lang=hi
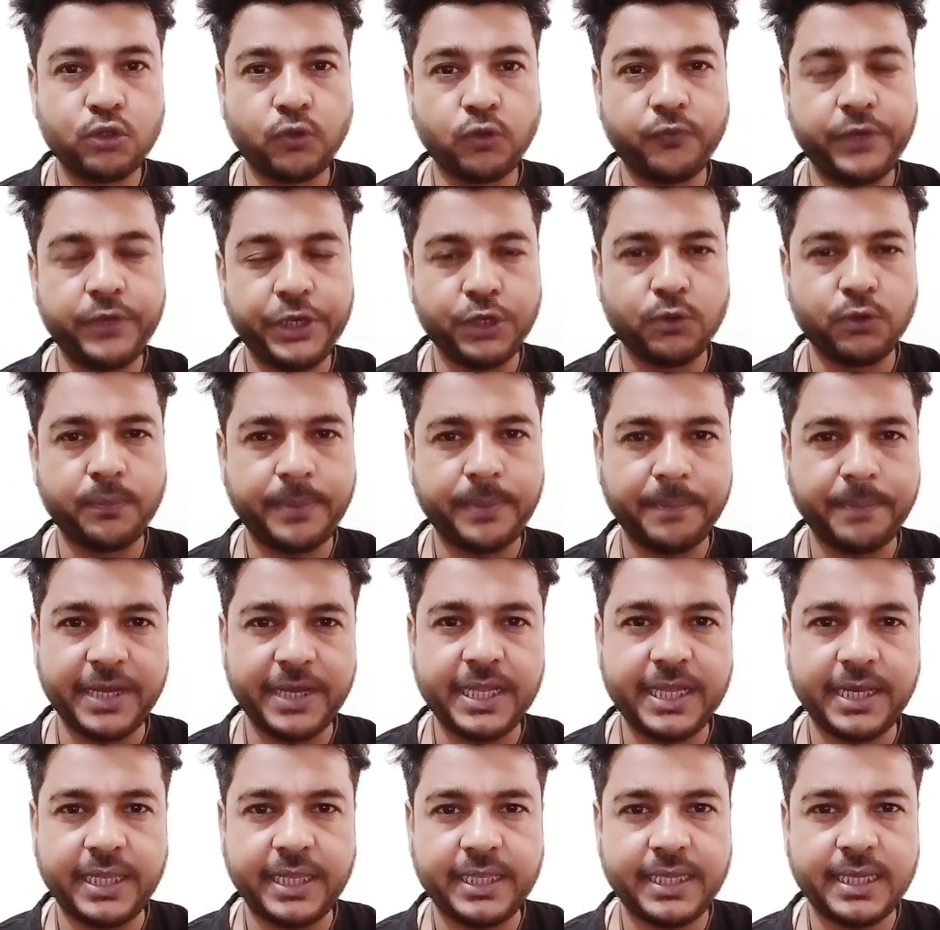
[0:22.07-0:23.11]
तो वीडियो पे
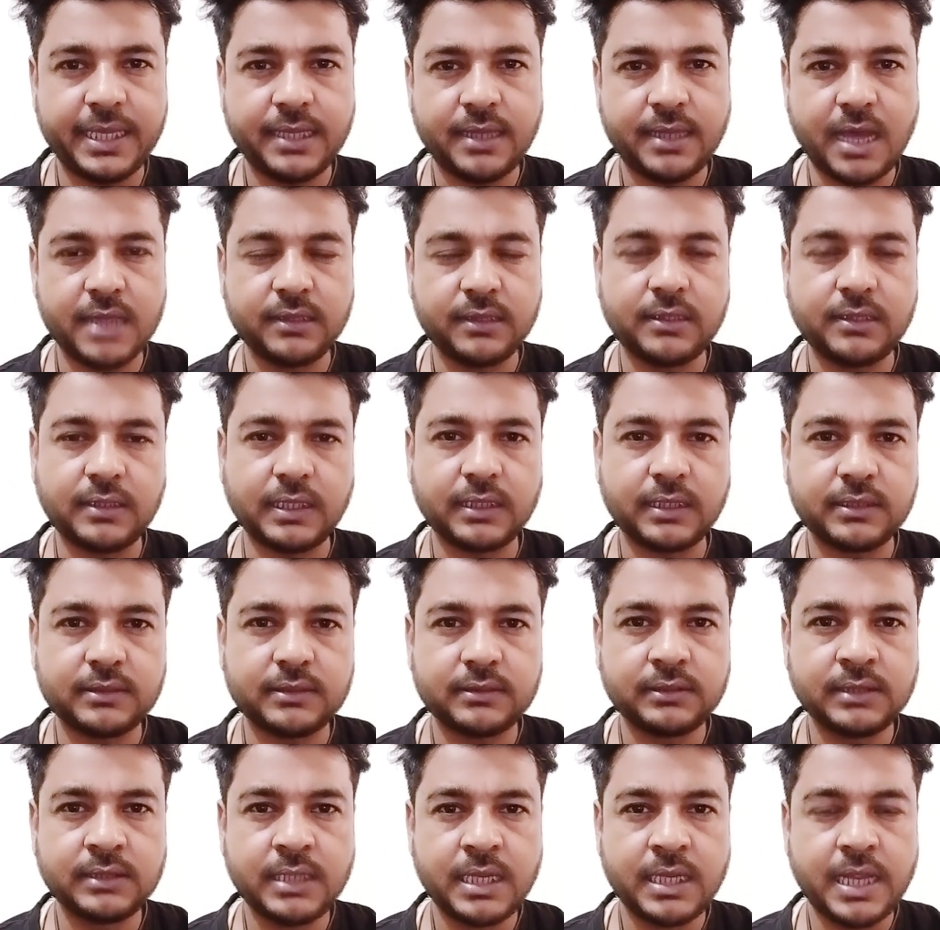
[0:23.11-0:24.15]
बने रहिए अंत
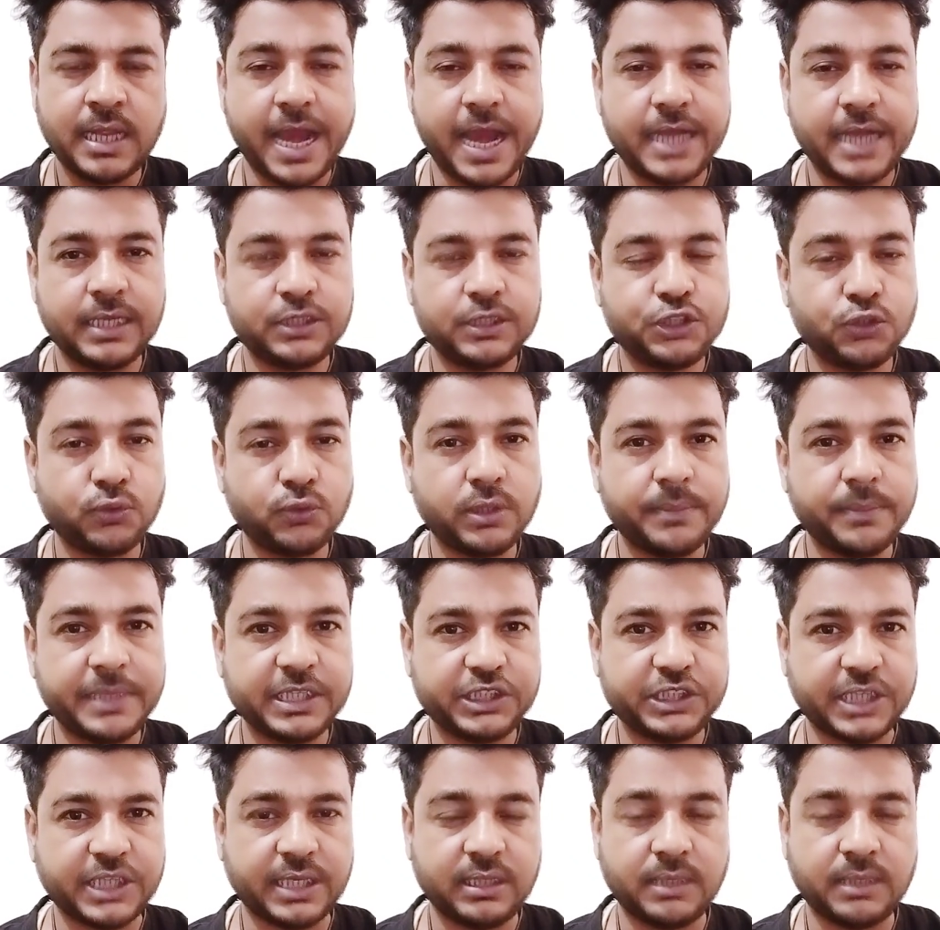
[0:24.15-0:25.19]
तक एंड जिन्होंने
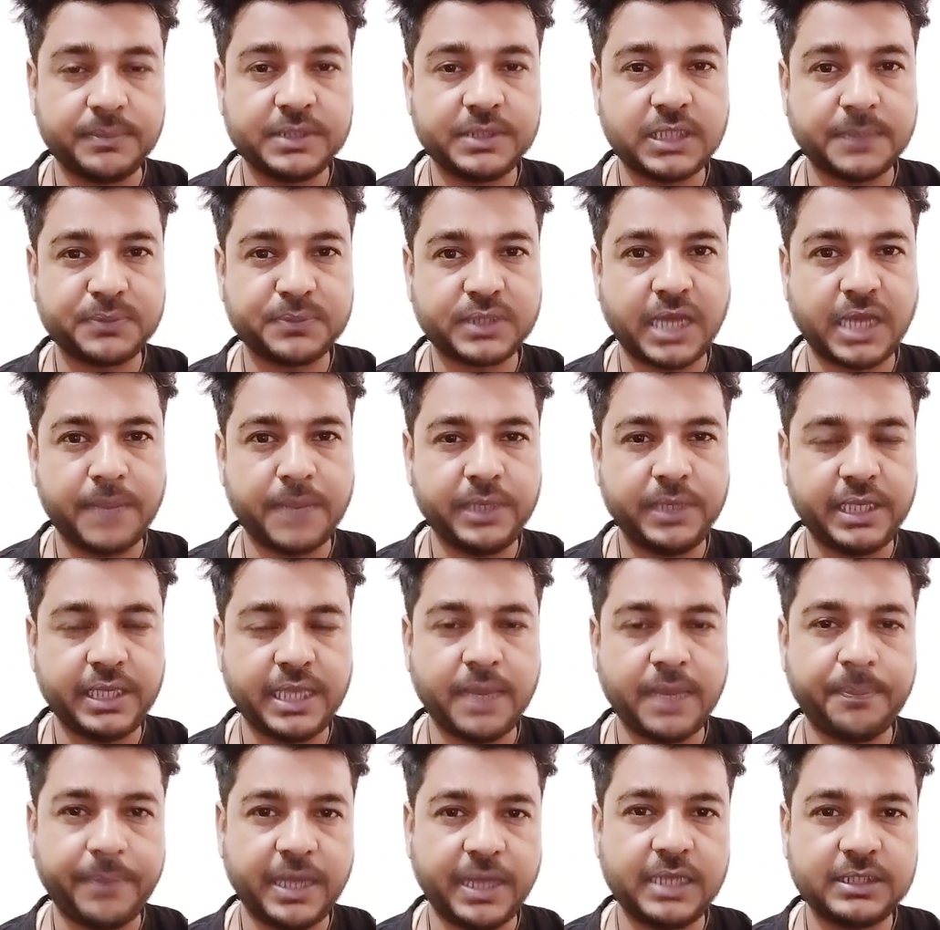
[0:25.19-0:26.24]
मेरा चैनल अभी सब्सक्राइब नहीं
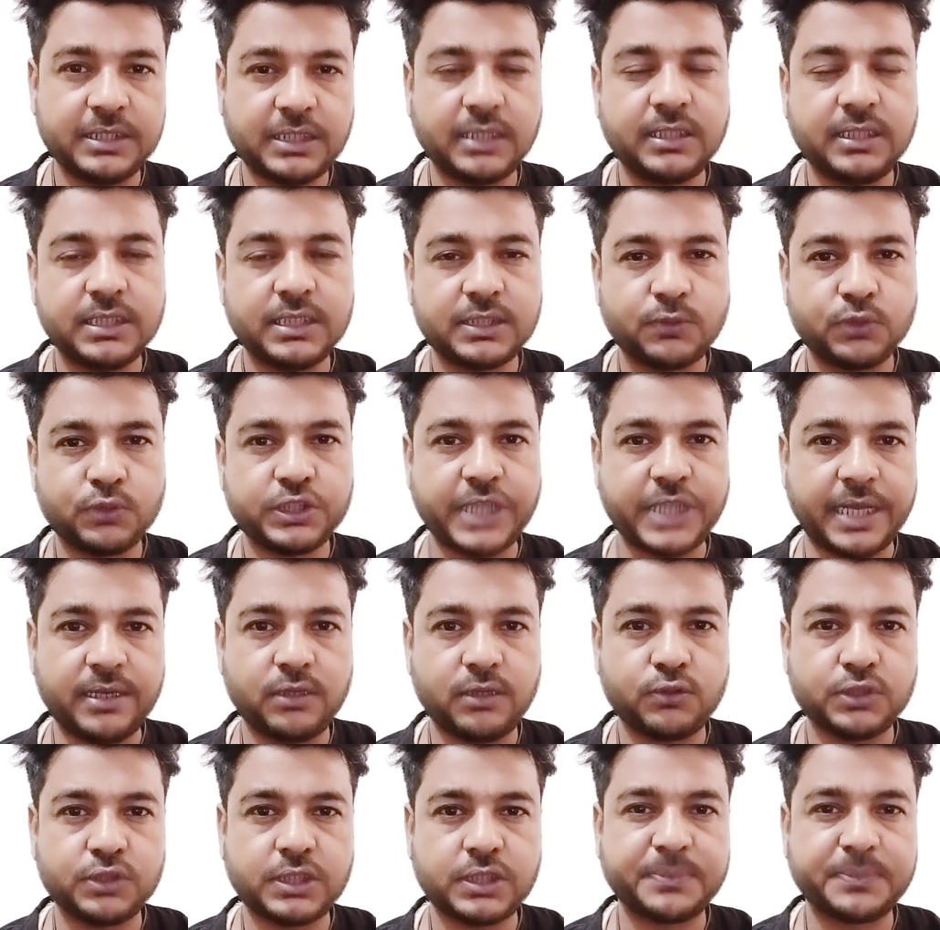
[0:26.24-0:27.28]
किया पहले जल्दी से वो
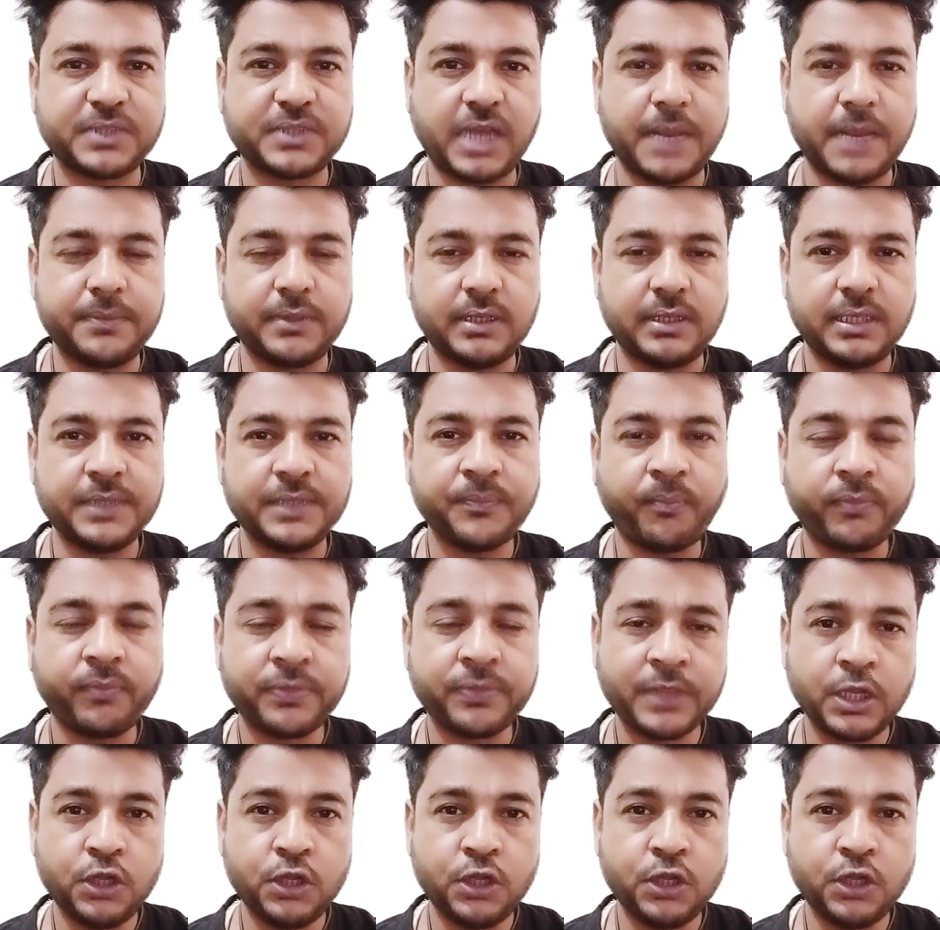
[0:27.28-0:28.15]
चैनल को सब्सक्राइब कर लें